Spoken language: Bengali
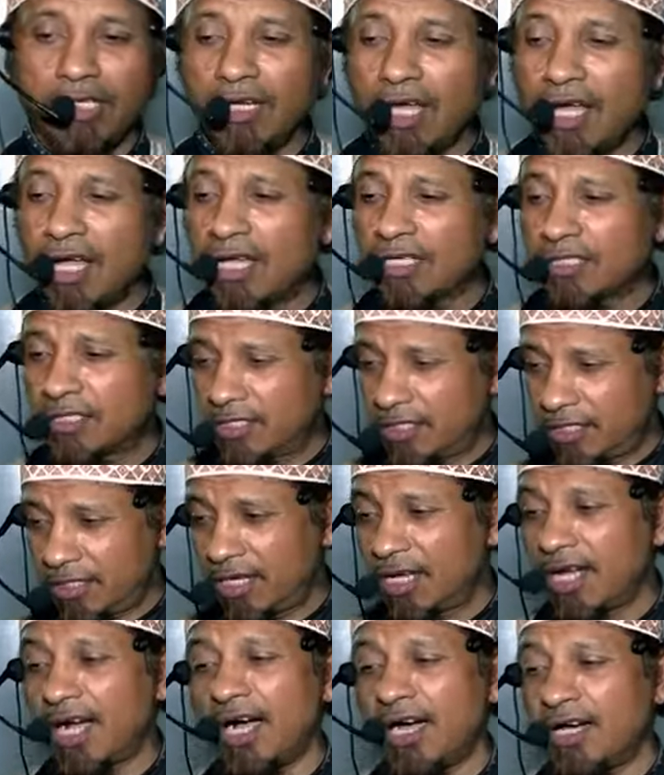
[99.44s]
নাচ
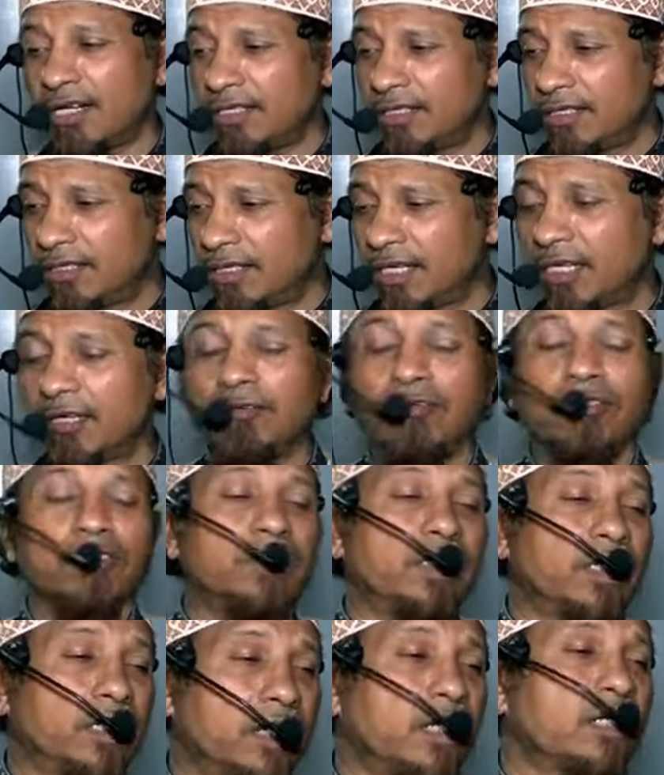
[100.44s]
গান এগুলি
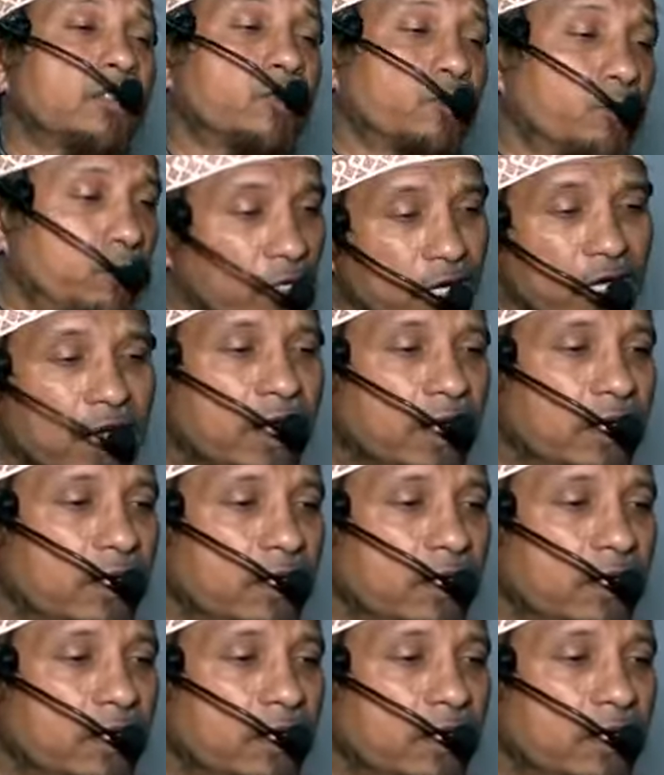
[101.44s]
দেখা শোনা